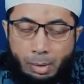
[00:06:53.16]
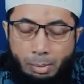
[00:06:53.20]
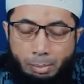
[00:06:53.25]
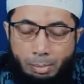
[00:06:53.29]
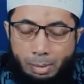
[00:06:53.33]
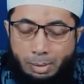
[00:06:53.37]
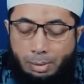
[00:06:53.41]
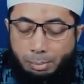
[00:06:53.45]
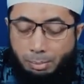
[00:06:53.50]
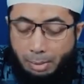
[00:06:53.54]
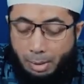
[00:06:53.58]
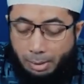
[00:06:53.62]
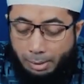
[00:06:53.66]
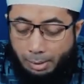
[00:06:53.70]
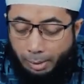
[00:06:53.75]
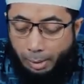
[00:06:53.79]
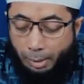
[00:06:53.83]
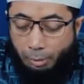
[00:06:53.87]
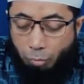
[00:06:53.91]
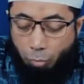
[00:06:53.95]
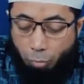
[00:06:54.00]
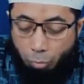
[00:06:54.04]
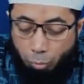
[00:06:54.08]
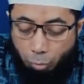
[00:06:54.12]
Berarti
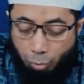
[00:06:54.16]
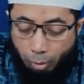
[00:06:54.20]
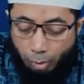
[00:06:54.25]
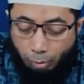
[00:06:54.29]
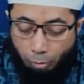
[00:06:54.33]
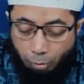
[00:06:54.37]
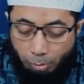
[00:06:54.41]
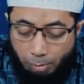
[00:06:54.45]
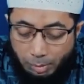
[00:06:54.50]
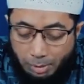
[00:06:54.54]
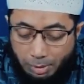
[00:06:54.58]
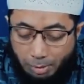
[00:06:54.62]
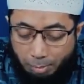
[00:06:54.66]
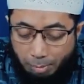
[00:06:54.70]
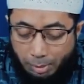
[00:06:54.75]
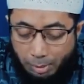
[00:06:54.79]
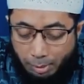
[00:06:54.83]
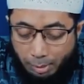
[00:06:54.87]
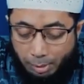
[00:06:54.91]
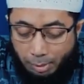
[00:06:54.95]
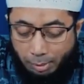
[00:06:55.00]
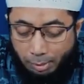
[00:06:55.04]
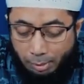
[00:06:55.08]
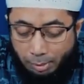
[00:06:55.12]
menandakan kuburan itu bisa
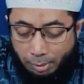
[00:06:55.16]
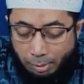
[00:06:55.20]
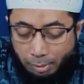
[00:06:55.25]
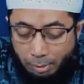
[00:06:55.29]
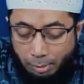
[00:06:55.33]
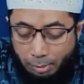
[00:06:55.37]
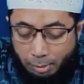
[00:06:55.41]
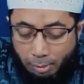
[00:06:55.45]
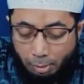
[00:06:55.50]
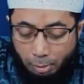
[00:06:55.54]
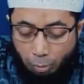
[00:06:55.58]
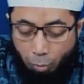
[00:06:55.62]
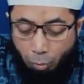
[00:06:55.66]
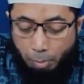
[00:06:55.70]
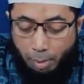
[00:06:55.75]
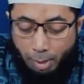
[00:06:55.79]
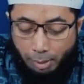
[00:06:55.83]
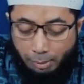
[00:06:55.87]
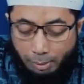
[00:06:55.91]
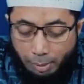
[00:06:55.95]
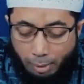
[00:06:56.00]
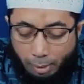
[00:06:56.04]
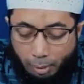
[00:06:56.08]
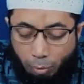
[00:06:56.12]
menjadi
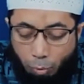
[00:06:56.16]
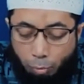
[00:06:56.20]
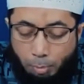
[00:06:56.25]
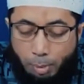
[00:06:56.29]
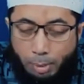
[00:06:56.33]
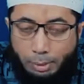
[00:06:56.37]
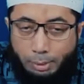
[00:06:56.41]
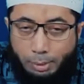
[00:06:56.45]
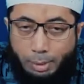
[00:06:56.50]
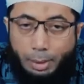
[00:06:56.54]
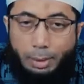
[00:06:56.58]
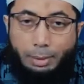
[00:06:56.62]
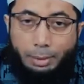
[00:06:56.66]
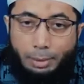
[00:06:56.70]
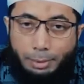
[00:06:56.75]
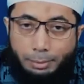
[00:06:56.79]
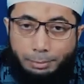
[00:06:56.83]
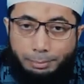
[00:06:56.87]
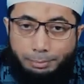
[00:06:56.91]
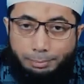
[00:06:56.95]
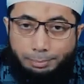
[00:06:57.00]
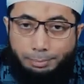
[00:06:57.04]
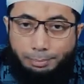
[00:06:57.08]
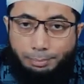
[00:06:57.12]
lubang dari lubang neraka.
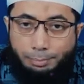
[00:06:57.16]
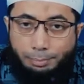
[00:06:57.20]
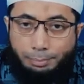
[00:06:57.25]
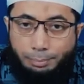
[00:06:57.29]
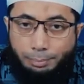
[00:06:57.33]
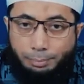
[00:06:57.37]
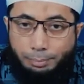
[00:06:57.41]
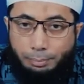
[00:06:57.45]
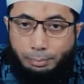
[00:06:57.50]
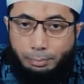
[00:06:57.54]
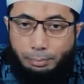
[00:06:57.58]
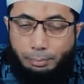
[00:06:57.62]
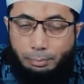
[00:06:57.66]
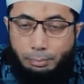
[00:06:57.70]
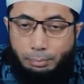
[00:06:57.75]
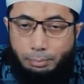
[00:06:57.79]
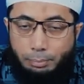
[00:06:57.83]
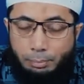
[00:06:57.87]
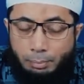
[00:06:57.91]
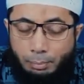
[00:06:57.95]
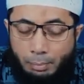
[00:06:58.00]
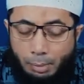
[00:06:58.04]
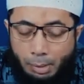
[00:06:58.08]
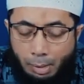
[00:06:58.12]

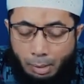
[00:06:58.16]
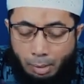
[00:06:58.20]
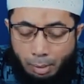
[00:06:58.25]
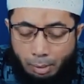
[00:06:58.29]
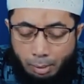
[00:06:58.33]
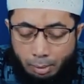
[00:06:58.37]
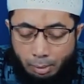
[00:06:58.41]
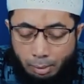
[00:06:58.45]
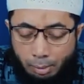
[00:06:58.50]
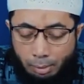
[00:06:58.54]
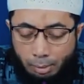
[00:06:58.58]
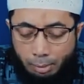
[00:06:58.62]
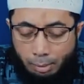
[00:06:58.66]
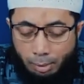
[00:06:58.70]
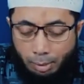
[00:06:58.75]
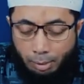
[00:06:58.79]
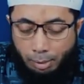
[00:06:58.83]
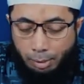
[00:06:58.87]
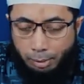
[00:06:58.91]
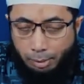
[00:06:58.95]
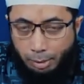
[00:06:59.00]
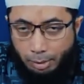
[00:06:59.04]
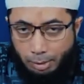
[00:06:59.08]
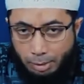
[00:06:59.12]
Ya.
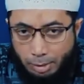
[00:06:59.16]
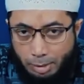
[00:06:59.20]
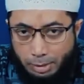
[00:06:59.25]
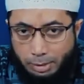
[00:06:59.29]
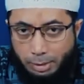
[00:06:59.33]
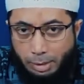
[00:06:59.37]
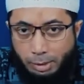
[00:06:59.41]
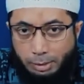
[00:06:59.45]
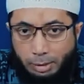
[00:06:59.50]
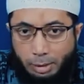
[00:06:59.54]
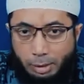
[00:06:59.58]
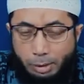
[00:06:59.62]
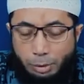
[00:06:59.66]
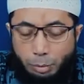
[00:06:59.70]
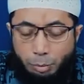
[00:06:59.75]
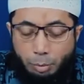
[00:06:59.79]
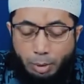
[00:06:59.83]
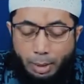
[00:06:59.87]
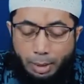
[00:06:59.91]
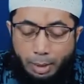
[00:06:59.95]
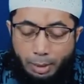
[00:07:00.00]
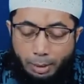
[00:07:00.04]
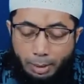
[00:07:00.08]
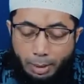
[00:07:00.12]
Nanti kita jelaskan dari
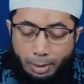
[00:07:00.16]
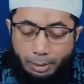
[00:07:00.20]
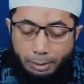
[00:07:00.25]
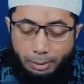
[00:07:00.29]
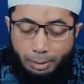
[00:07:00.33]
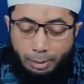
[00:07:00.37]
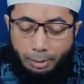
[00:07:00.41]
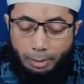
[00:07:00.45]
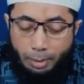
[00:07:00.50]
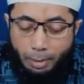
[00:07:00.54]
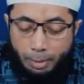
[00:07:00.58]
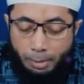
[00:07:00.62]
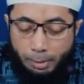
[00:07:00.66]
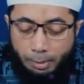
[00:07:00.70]
juga yang lain ya.